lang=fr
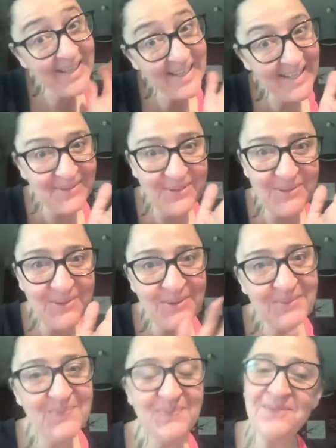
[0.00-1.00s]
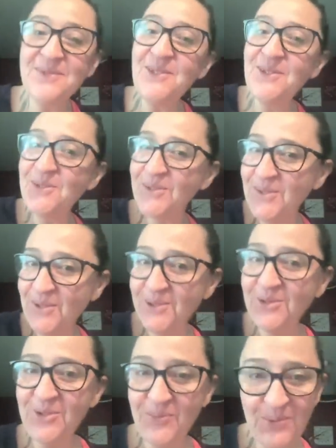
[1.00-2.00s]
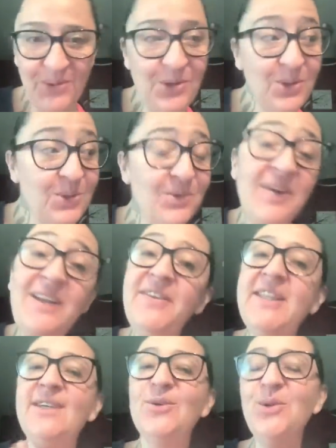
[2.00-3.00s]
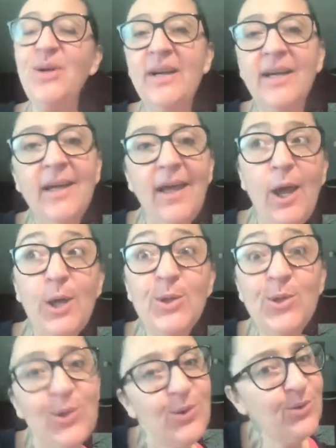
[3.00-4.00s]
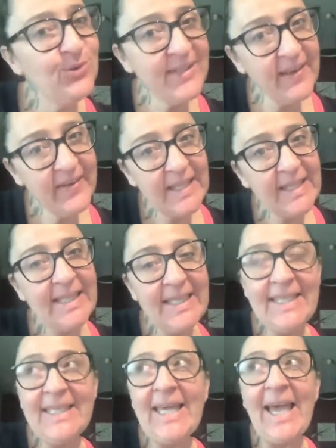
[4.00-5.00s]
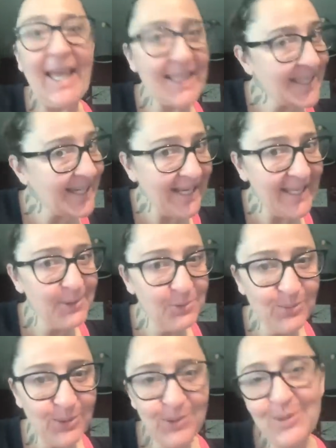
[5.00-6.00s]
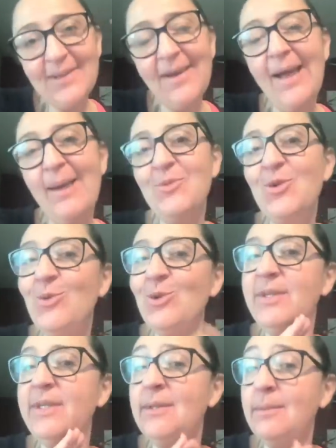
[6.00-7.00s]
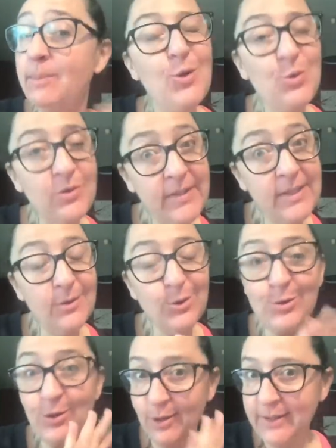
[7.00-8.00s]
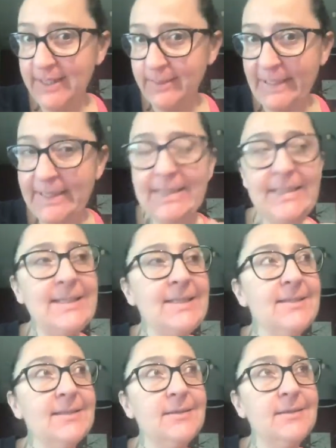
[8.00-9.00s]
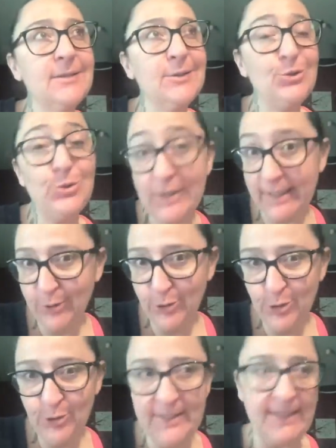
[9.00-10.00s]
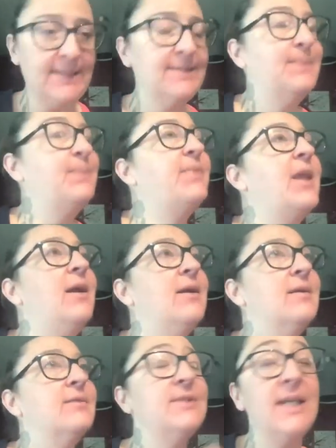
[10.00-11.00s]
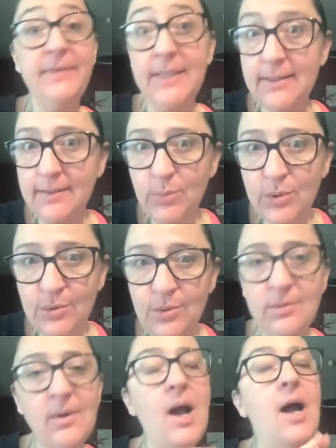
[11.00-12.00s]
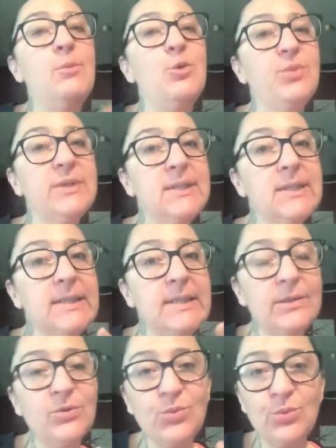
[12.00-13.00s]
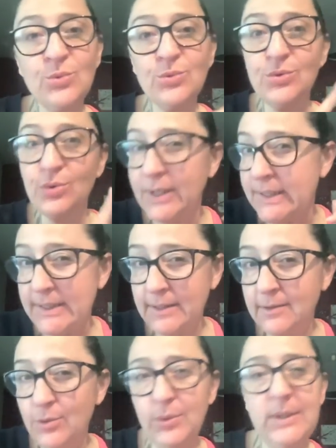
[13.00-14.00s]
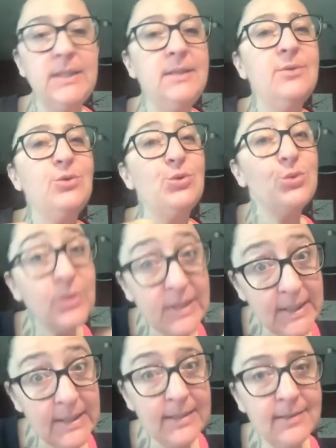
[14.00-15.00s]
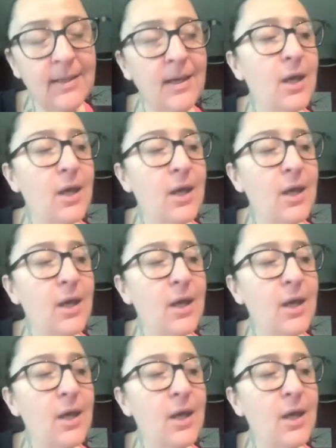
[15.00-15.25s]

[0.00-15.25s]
et coucou On se retrouve pour une nouvelle vidéo que vous avez été très nombreuses à me demander une vidéo sur la thématique euh, du tricot de chaussettes. Euh, vous avez été beaucoup à me poser des questions sur les aiguilles que j'utilise,